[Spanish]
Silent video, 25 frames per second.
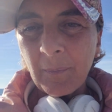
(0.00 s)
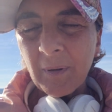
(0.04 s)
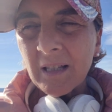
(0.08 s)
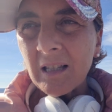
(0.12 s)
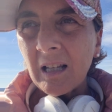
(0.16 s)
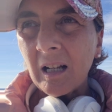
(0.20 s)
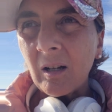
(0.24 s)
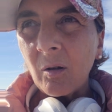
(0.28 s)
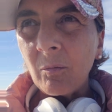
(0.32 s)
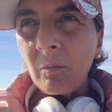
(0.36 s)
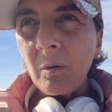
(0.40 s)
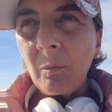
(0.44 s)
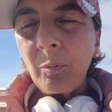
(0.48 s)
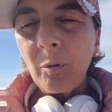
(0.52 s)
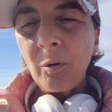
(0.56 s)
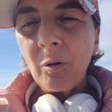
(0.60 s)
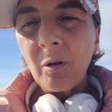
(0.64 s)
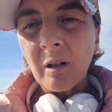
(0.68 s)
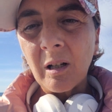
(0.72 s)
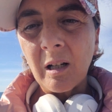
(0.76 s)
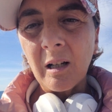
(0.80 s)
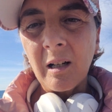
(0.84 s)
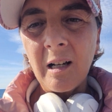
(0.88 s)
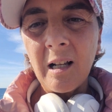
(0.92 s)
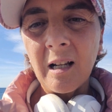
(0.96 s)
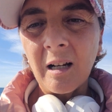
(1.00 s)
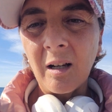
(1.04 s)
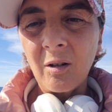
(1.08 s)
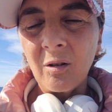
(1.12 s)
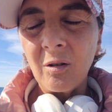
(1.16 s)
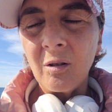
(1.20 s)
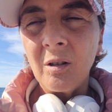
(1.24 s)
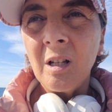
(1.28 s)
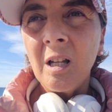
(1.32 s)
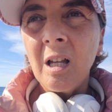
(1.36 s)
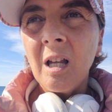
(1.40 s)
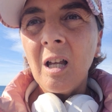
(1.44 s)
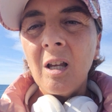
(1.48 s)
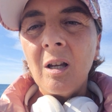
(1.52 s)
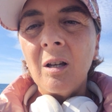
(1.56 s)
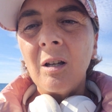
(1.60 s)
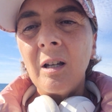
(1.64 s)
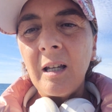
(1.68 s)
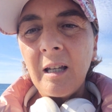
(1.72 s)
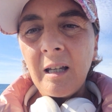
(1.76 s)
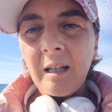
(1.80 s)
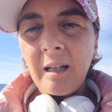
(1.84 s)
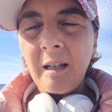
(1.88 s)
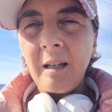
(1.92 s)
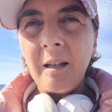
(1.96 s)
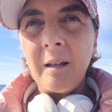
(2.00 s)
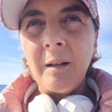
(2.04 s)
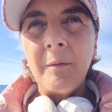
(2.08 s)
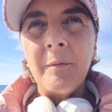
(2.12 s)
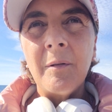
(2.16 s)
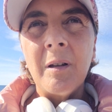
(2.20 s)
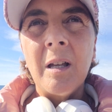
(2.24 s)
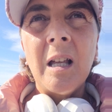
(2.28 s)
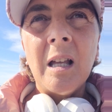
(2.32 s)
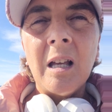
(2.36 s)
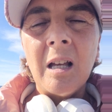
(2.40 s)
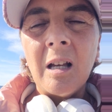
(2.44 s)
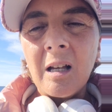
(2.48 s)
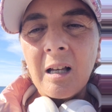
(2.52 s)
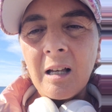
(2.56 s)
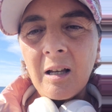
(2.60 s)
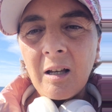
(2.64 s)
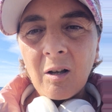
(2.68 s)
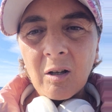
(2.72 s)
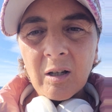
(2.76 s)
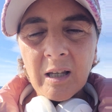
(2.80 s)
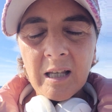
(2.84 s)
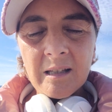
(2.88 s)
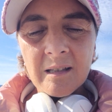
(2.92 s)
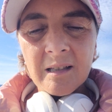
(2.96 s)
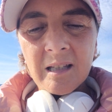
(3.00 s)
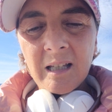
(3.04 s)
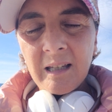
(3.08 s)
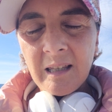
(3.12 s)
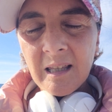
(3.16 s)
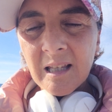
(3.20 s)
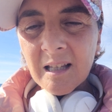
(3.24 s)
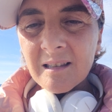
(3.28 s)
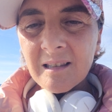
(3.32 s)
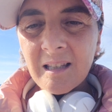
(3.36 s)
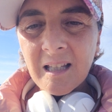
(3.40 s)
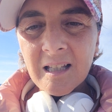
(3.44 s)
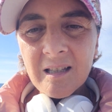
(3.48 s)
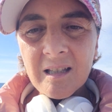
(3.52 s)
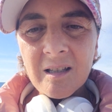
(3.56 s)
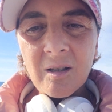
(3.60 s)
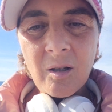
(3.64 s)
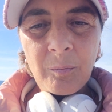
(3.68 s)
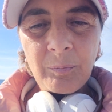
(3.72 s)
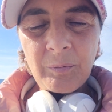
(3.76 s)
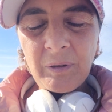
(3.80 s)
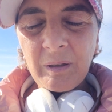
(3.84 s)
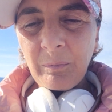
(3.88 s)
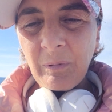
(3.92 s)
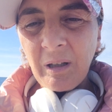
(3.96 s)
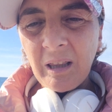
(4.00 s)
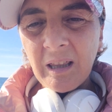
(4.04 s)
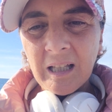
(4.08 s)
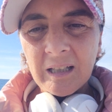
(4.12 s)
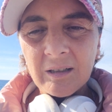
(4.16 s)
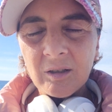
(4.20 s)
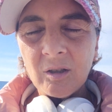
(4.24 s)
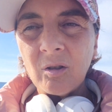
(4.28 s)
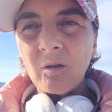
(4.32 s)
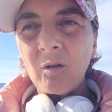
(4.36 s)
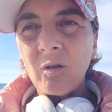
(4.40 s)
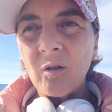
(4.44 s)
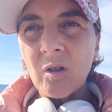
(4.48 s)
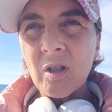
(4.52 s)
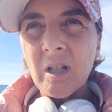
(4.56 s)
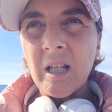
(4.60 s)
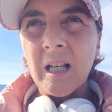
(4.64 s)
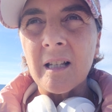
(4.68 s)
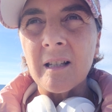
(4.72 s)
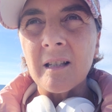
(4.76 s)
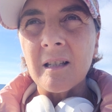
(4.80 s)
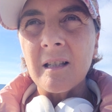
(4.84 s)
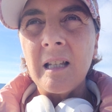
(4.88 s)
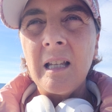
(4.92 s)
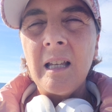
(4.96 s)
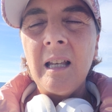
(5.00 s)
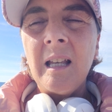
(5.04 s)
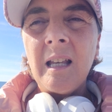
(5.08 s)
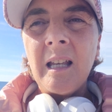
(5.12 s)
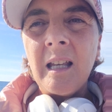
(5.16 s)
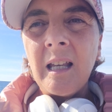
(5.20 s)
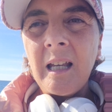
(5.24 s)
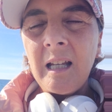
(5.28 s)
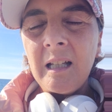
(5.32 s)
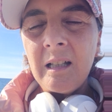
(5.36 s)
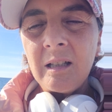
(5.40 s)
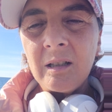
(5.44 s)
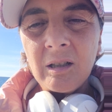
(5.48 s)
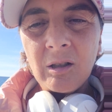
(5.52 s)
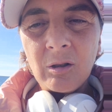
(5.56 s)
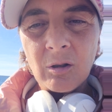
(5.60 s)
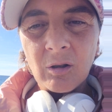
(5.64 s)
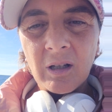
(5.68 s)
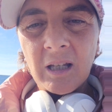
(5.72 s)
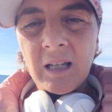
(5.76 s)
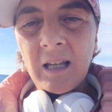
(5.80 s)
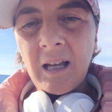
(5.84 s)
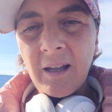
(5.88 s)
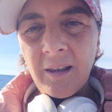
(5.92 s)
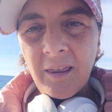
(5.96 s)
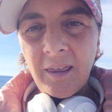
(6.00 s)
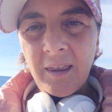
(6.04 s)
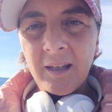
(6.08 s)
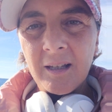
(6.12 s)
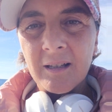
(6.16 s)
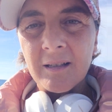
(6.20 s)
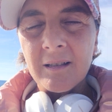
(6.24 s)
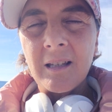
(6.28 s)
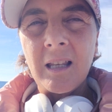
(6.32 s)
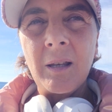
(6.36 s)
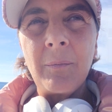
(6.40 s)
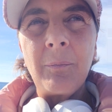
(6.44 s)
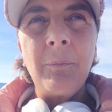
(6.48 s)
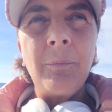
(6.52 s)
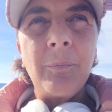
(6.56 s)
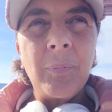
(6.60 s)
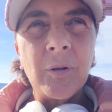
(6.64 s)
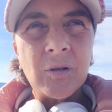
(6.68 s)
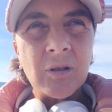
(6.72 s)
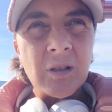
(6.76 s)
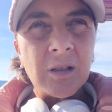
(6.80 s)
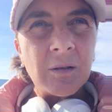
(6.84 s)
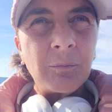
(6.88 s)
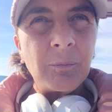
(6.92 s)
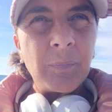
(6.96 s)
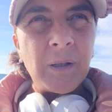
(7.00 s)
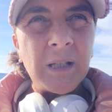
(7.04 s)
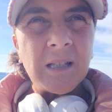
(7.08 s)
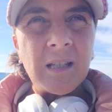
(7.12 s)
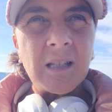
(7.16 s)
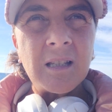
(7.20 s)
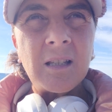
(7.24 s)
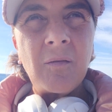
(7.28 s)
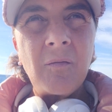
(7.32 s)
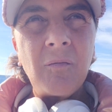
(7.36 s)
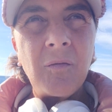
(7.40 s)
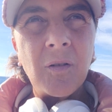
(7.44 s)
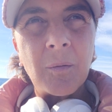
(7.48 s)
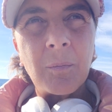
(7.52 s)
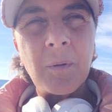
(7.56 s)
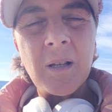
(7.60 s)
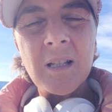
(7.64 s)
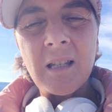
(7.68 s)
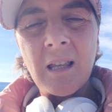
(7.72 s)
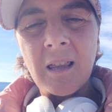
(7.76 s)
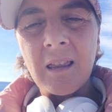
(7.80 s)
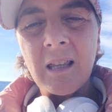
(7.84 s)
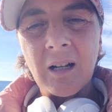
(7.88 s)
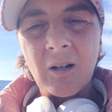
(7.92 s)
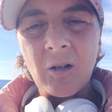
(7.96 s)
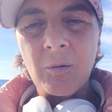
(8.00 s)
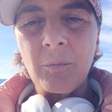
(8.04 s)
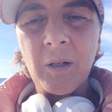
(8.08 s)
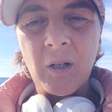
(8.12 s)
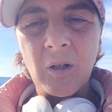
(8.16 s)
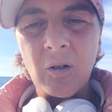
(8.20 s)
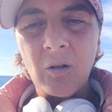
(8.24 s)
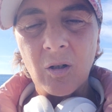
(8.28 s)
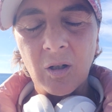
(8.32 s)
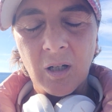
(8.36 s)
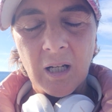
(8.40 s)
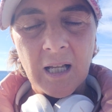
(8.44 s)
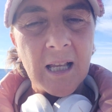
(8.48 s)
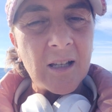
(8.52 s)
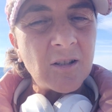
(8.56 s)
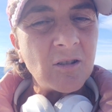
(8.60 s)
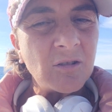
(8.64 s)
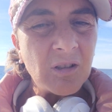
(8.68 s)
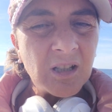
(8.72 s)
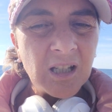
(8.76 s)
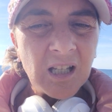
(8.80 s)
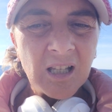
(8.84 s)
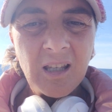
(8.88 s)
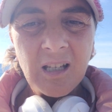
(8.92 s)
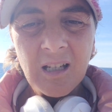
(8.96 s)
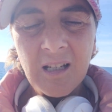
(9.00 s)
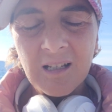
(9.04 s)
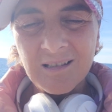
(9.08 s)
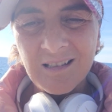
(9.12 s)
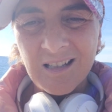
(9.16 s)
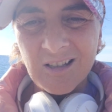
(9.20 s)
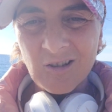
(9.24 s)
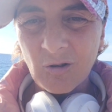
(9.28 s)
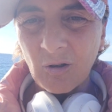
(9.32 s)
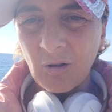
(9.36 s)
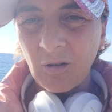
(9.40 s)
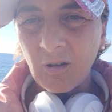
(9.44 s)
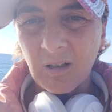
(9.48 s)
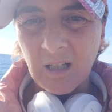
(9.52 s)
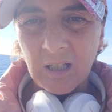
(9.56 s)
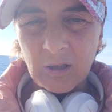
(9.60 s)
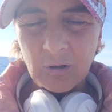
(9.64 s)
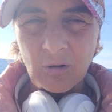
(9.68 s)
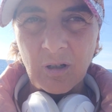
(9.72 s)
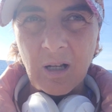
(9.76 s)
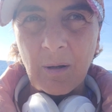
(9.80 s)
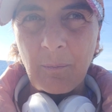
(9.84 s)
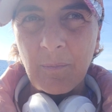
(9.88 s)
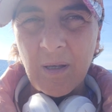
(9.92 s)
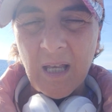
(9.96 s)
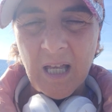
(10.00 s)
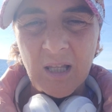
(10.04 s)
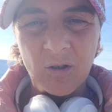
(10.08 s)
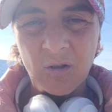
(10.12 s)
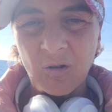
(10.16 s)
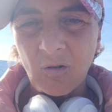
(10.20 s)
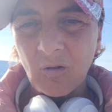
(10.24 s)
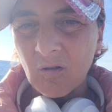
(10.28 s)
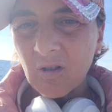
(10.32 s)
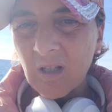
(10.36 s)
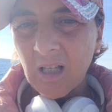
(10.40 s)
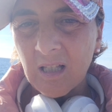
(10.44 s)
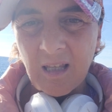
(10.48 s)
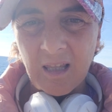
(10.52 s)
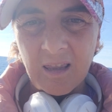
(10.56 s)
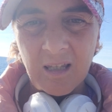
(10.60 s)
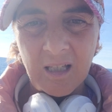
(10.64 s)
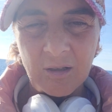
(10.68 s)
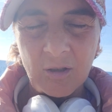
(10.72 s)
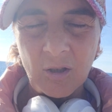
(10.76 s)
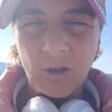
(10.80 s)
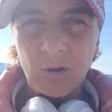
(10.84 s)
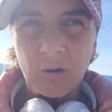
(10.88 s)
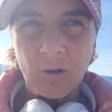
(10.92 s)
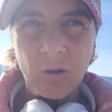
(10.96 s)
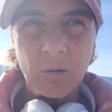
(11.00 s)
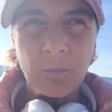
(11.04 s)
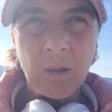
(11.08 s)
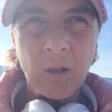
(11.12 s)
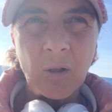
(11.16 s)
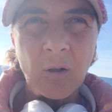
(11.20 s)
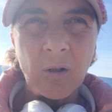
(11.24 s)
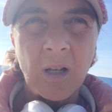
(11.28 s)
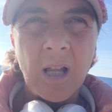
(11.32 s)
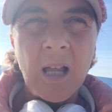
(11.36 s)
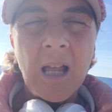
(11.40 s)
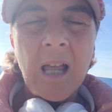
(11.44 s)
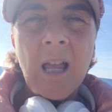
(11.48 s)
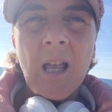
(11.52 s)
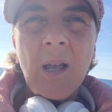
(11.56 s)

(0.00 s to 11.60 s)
a pensar cómo puedo arreglarlo, eh, que enseguida estés optimizando cosas en lo que haces, que pienses en formas de hacerlo mejor. Eso no quiere decir que estés todo el rato cambiando cosas y haciendo todo mejor,